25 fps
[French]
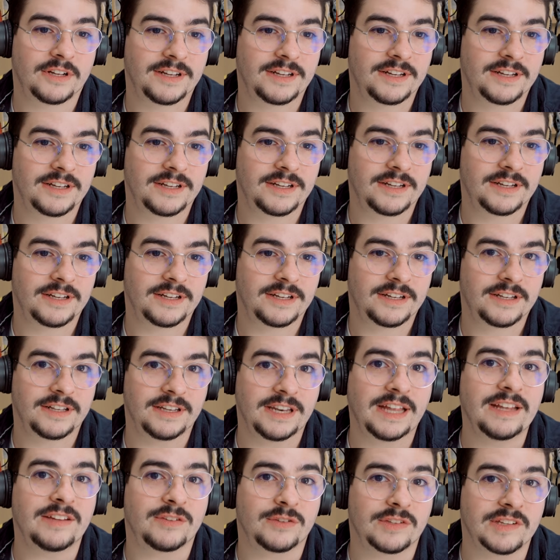Non mais...
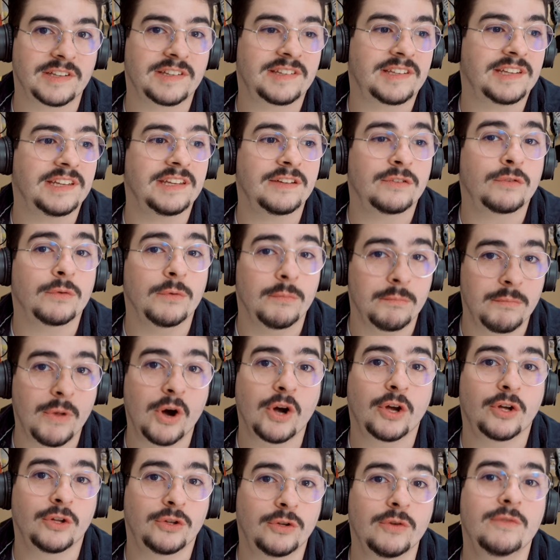Là, il se, il se
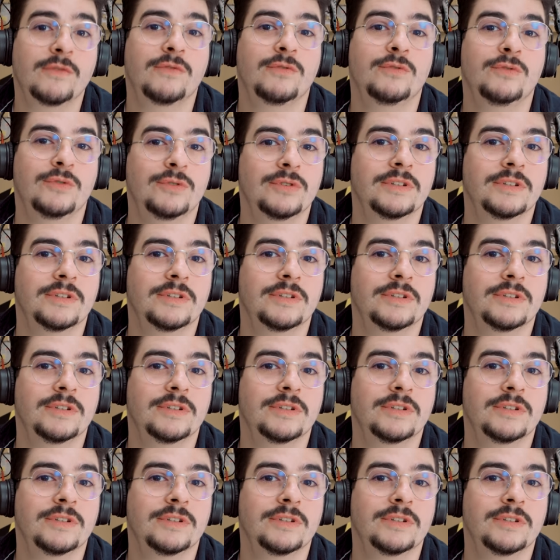moque de vous.